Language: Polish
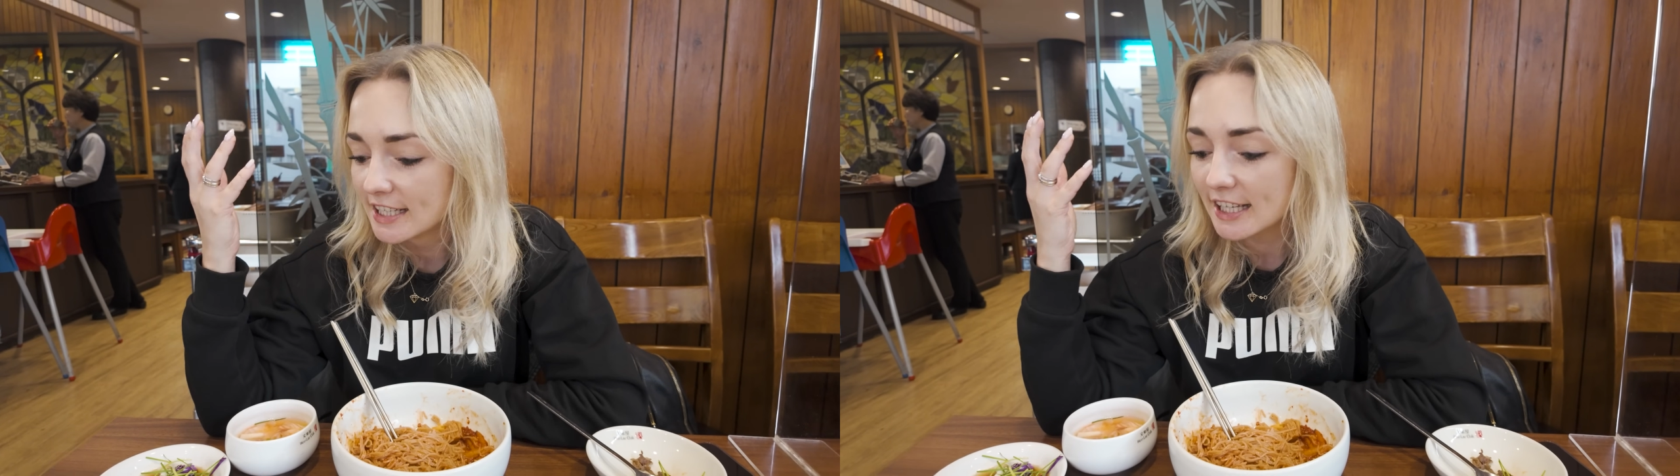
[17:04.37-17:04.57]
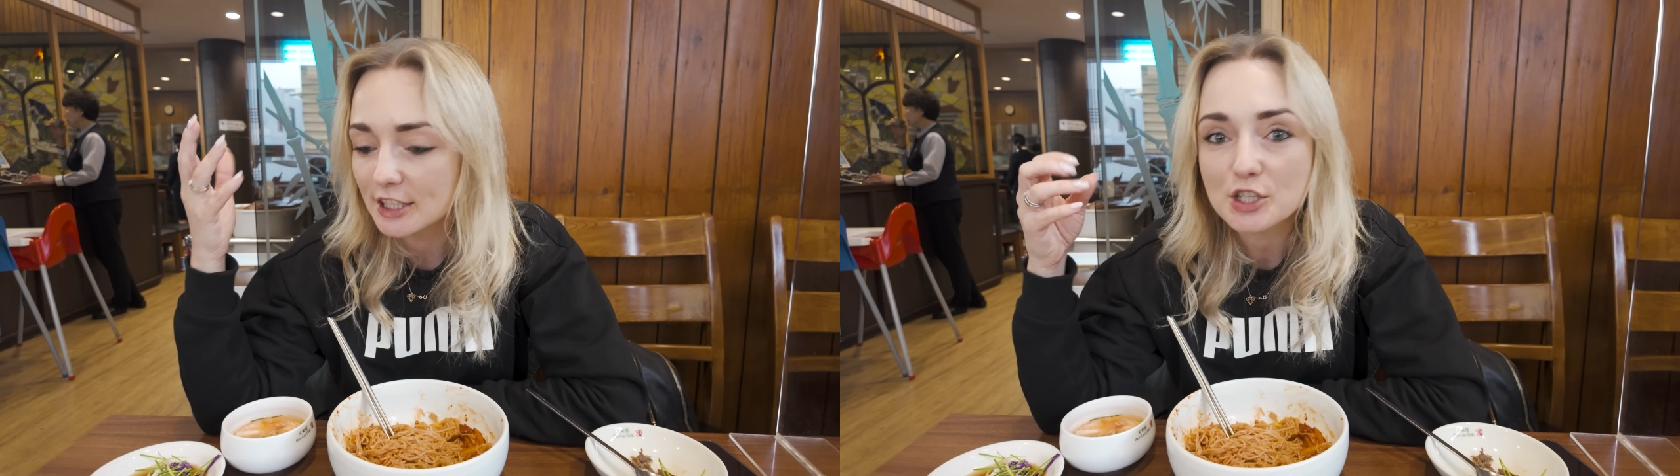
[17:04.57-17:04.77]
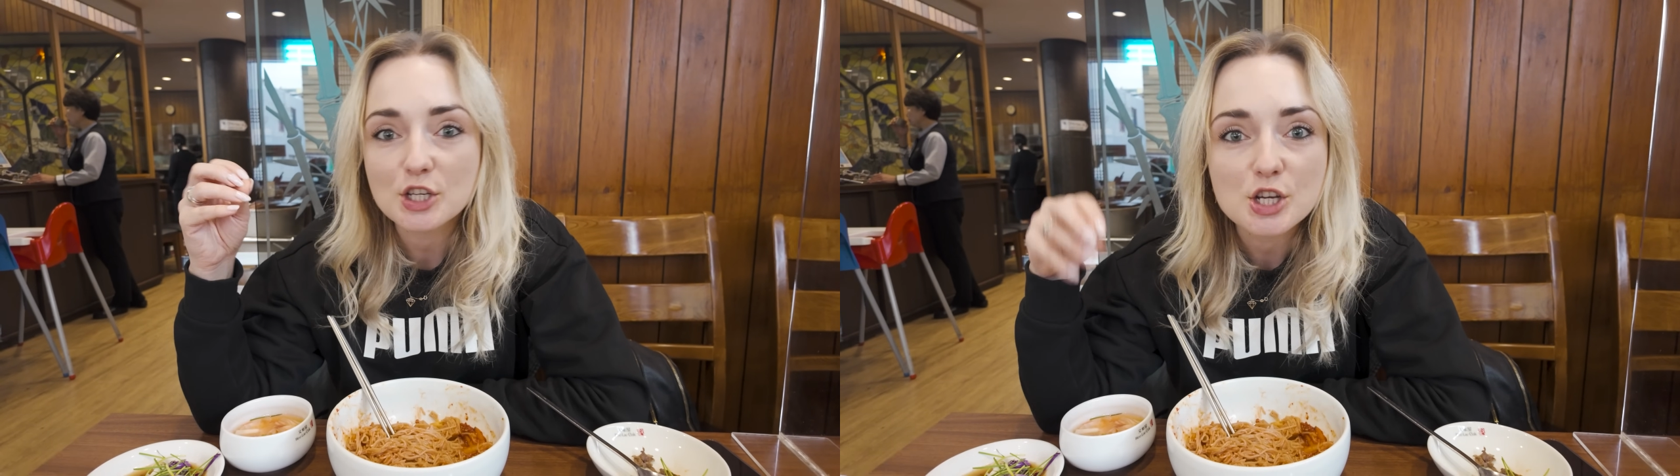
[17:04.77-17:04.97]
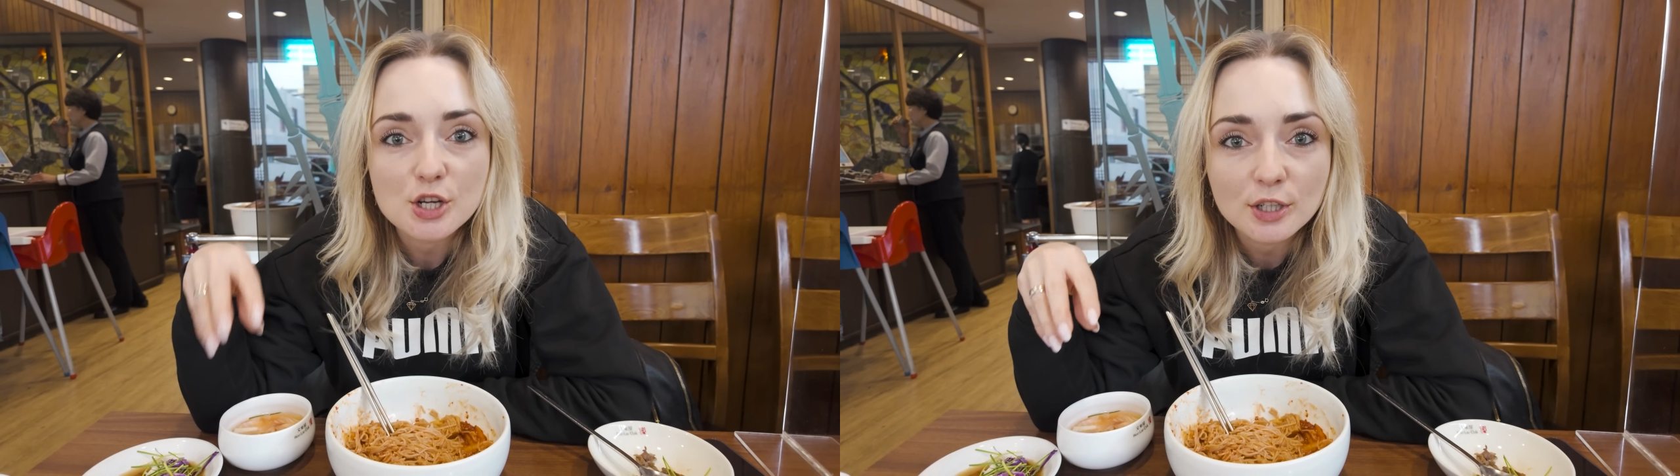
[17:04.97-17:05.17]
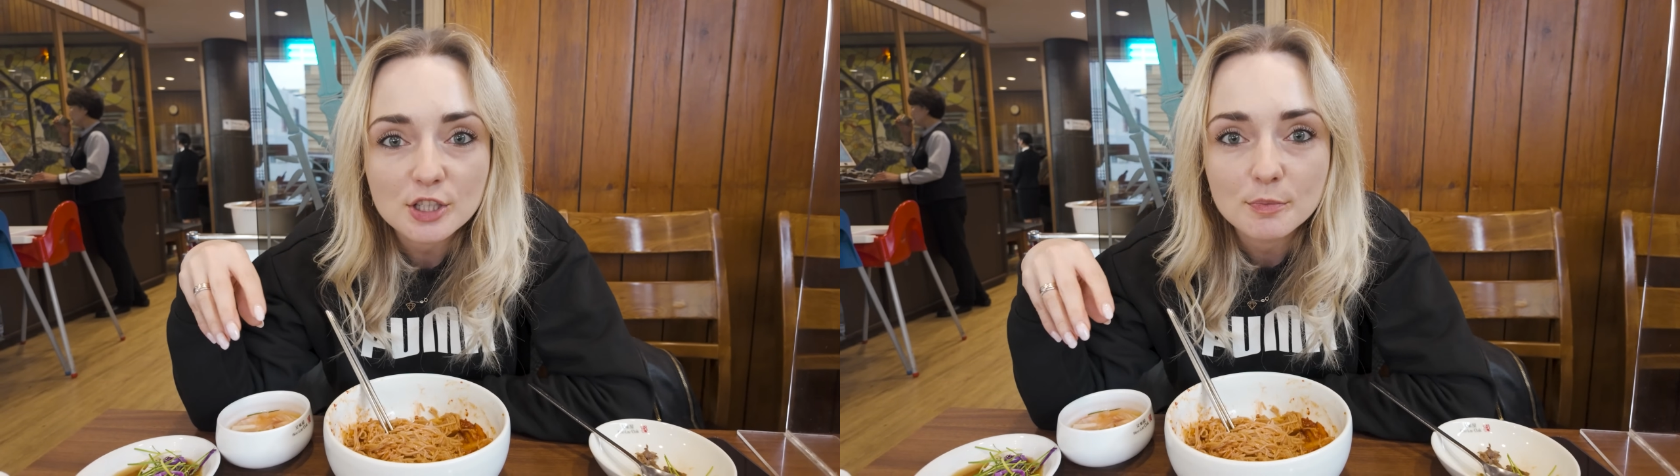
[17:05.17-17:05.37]
jakieś
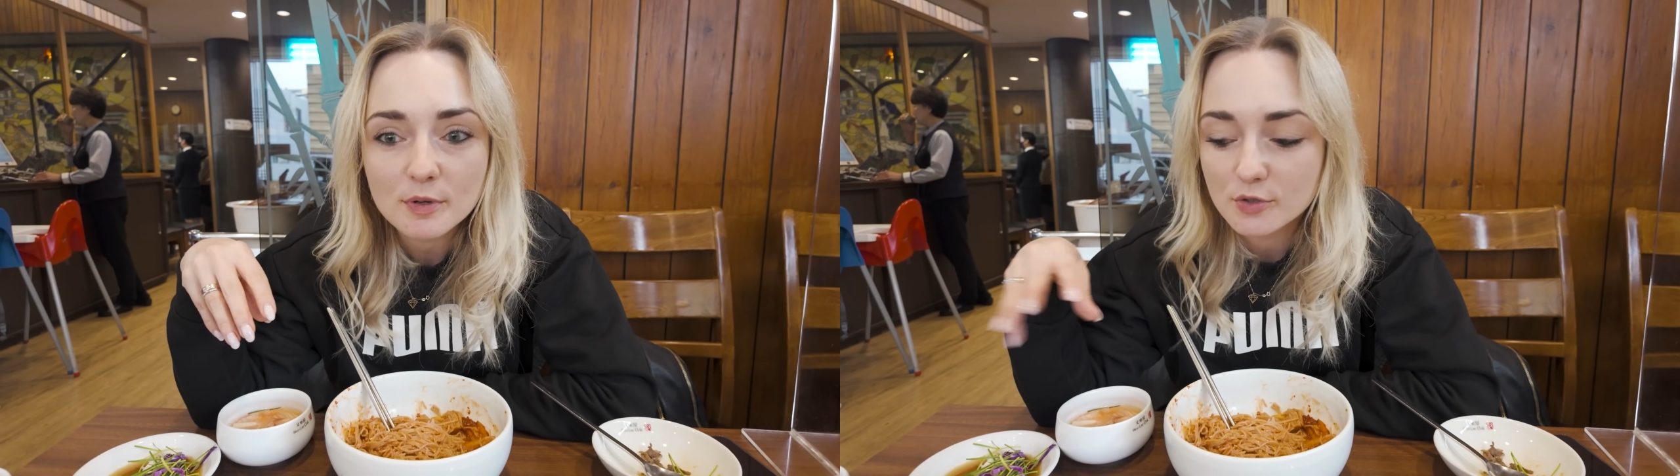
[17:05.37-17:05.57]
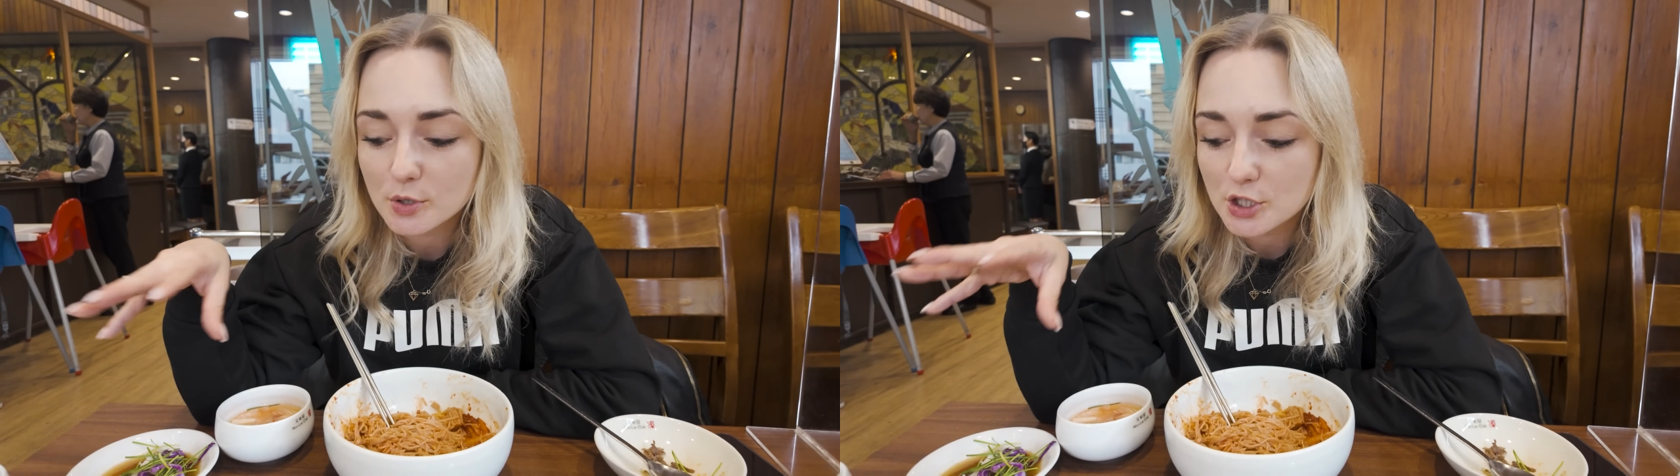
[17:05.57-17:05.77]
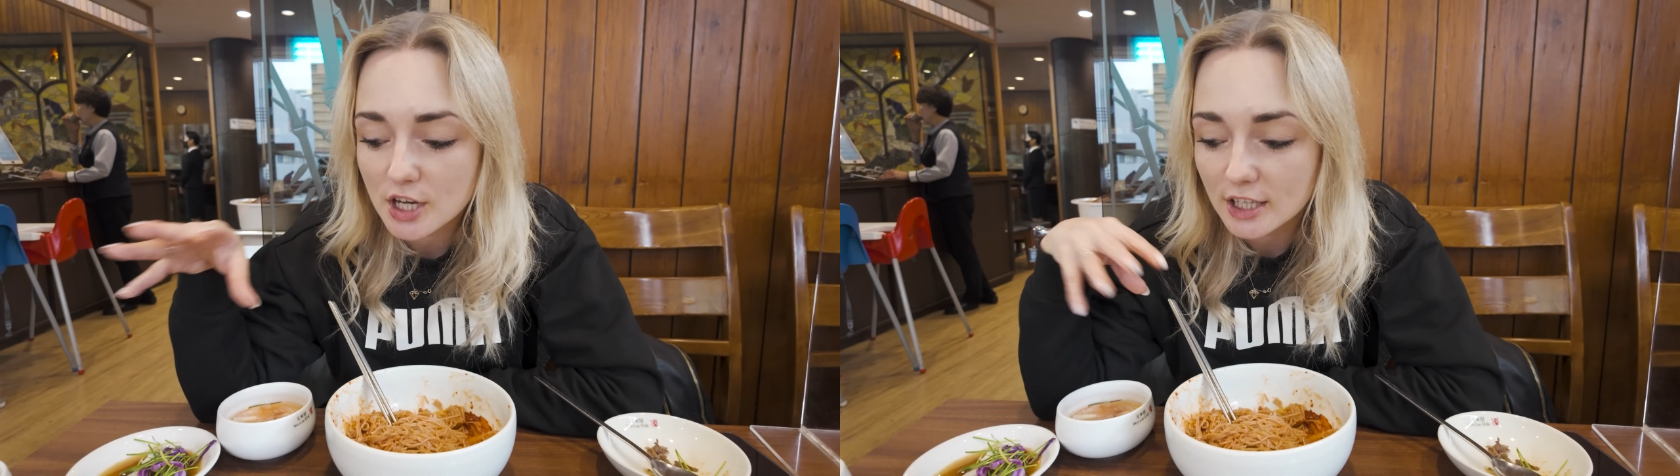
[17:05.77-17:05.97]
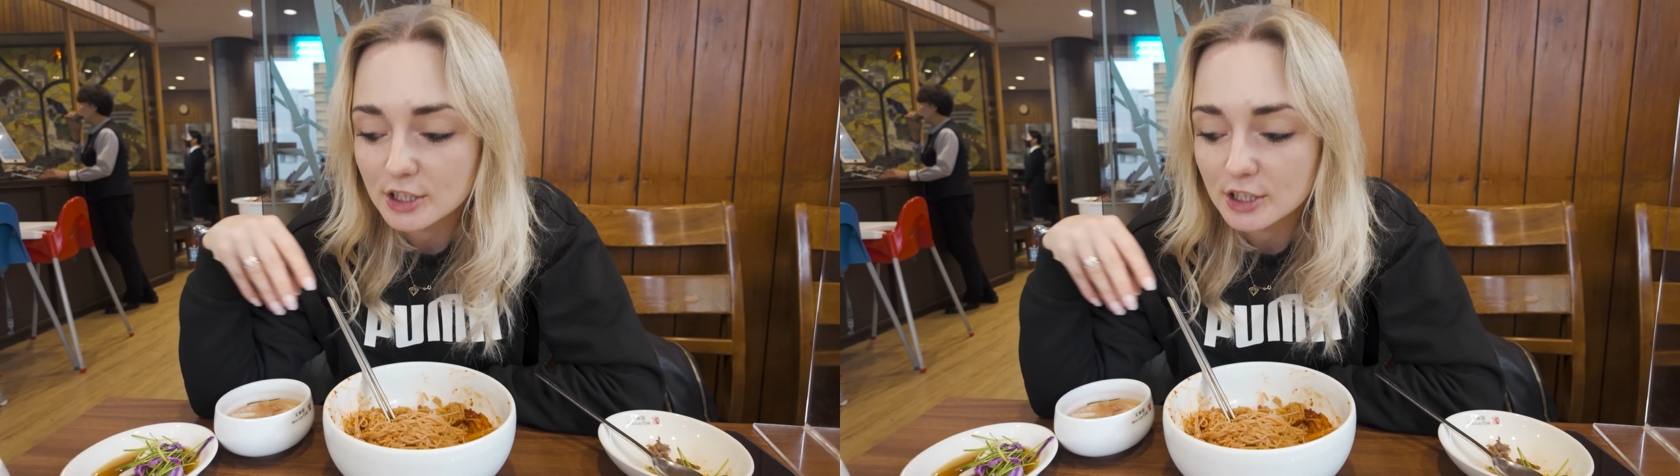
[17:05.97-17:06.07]
kiszonkę sobie wrzućcie